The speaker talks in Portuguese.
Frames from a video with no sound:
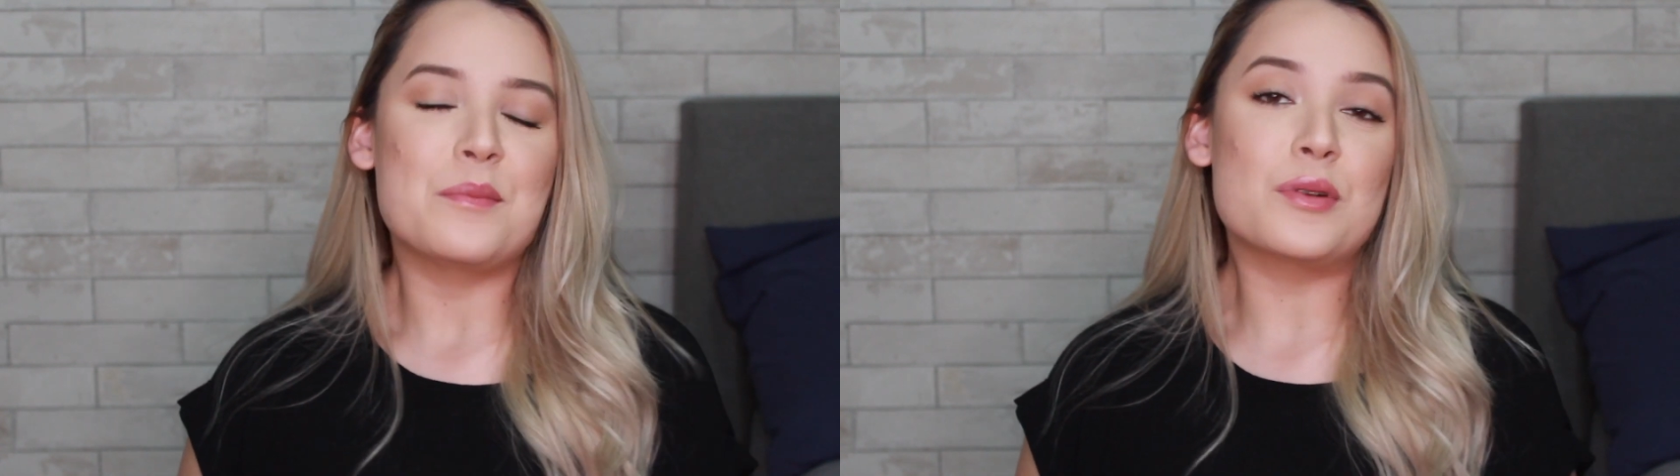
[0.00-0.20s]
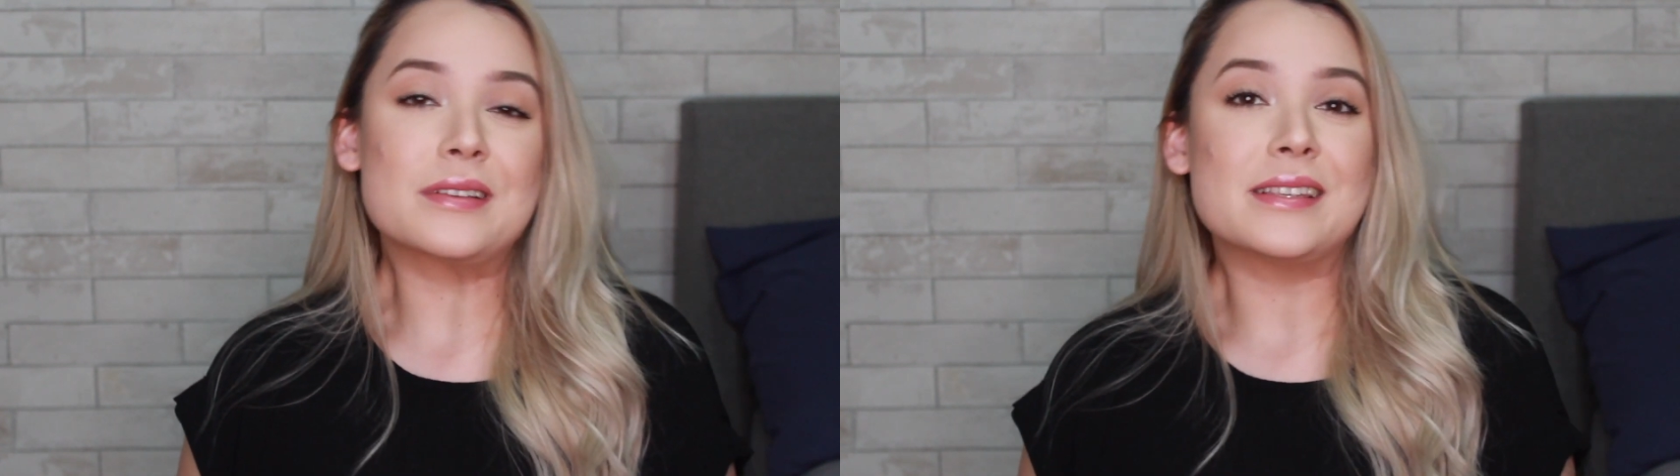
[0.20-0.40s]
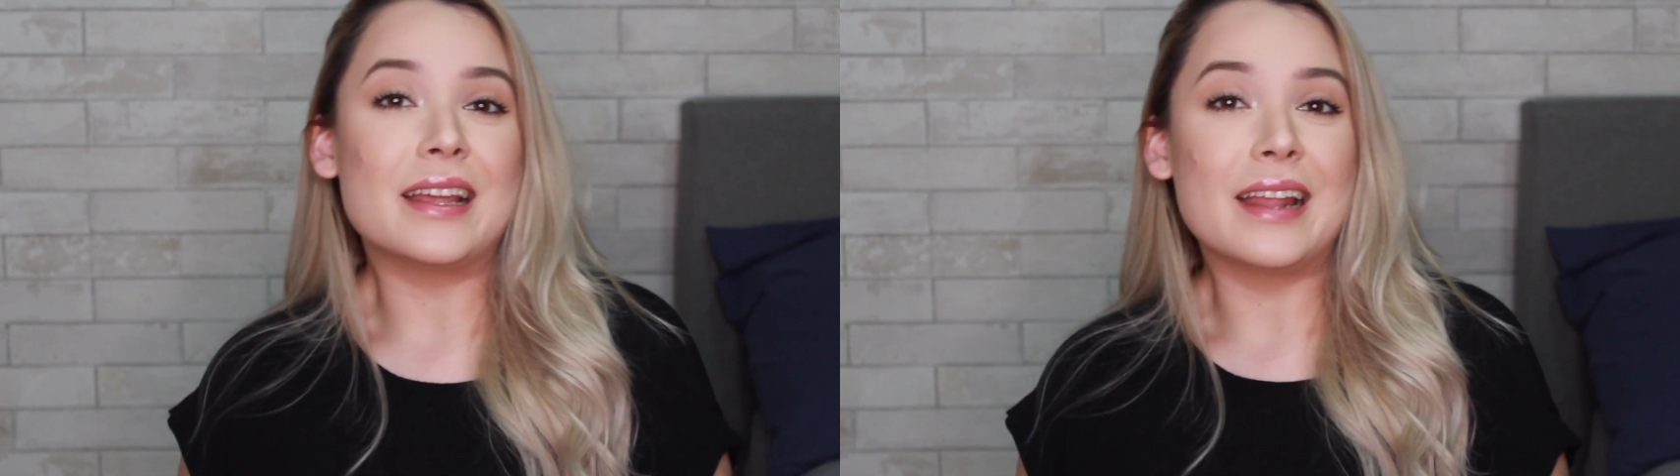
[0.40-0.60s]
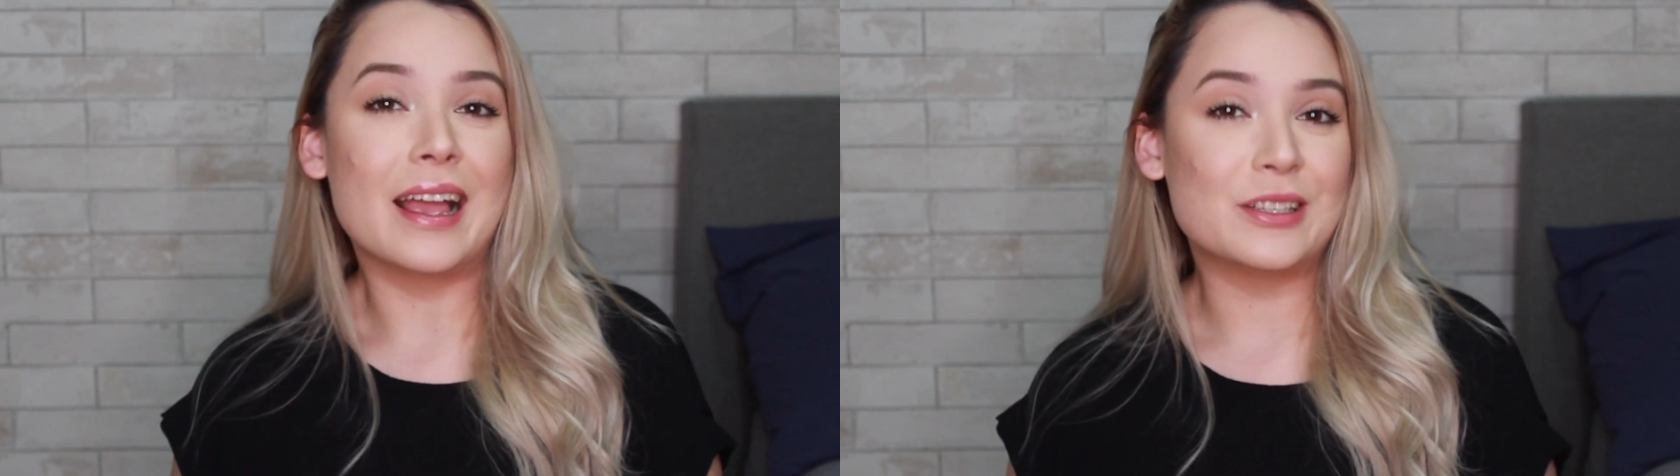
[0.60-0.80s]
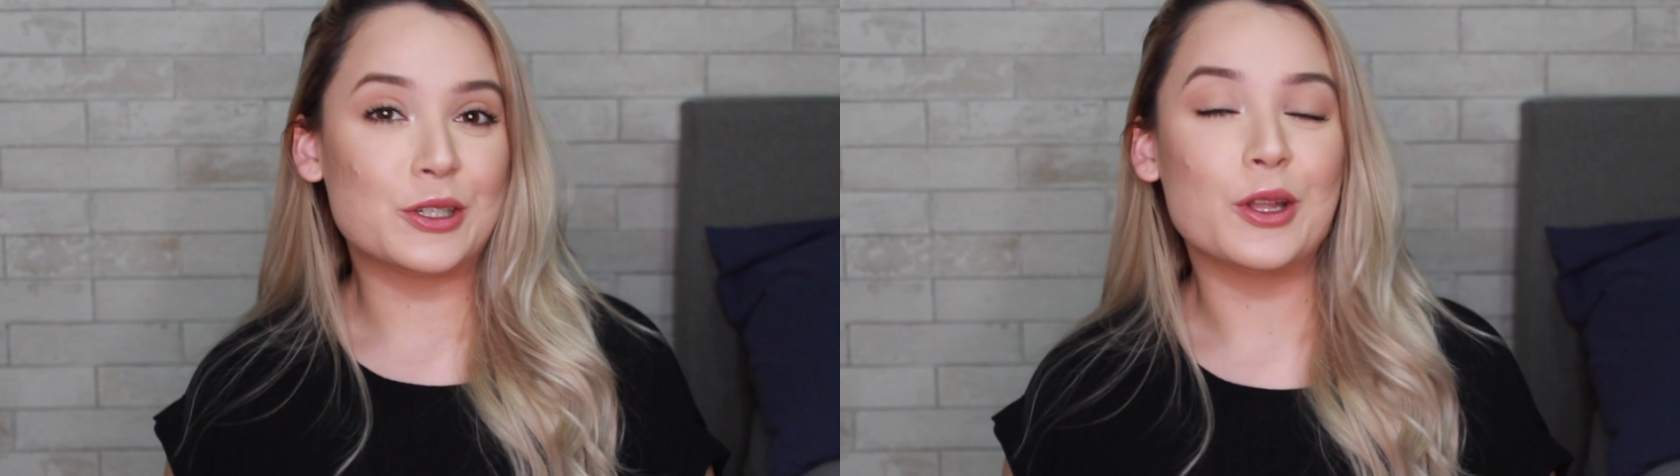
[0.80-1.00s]
por ser
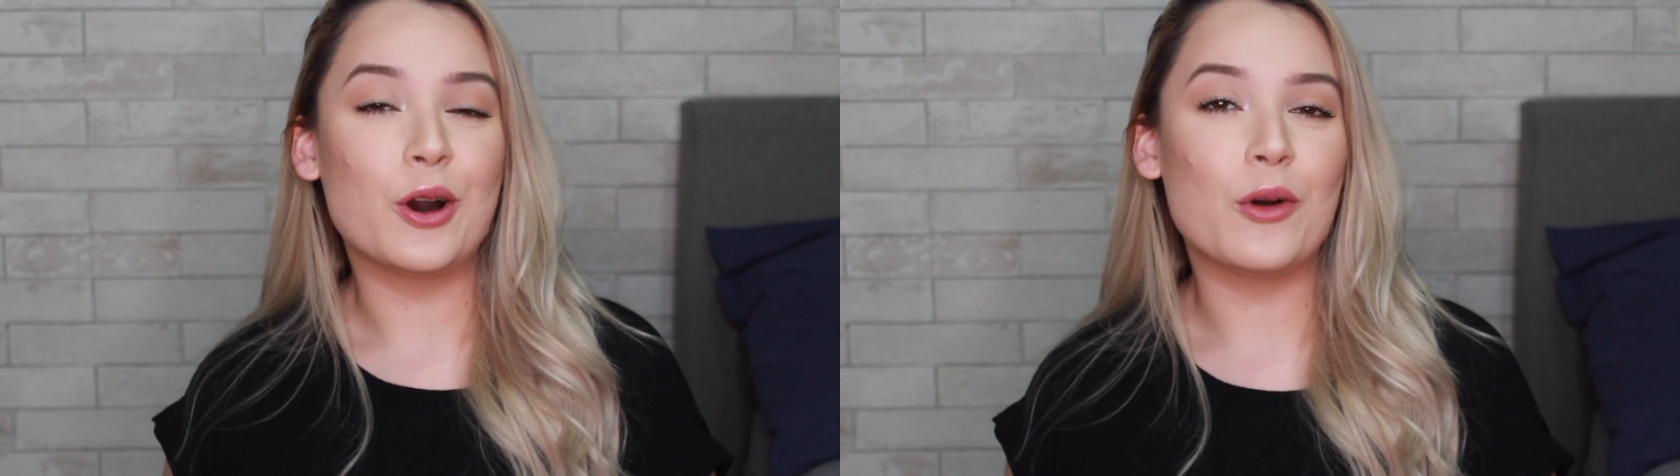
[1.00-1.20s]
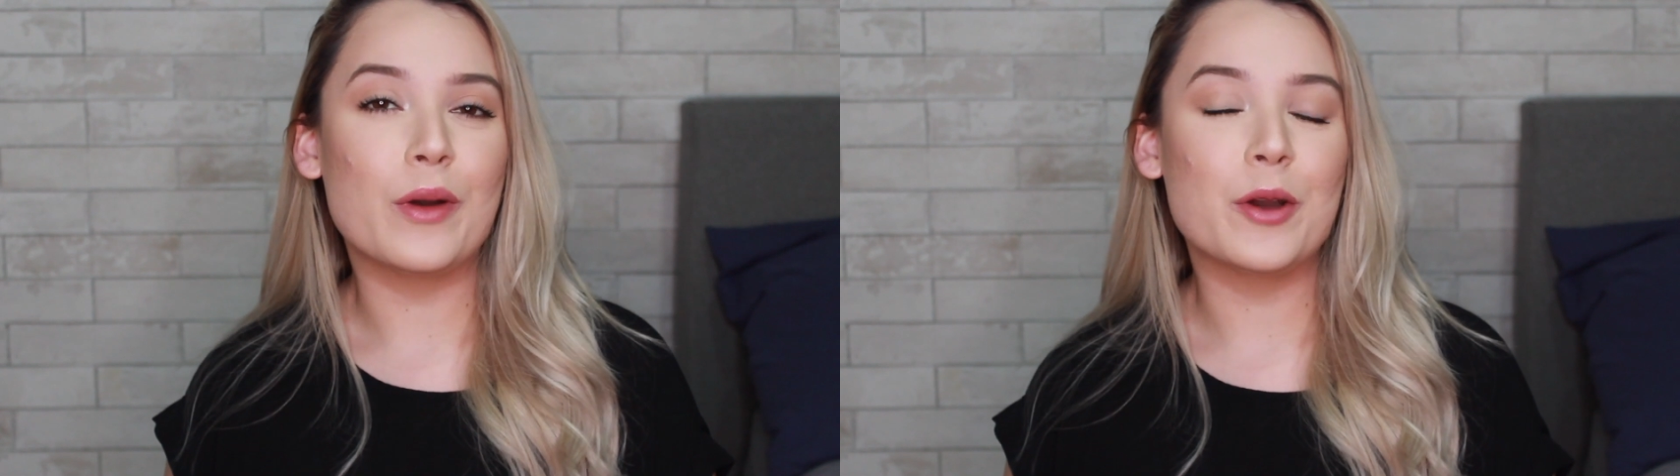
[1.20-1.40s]
retinol,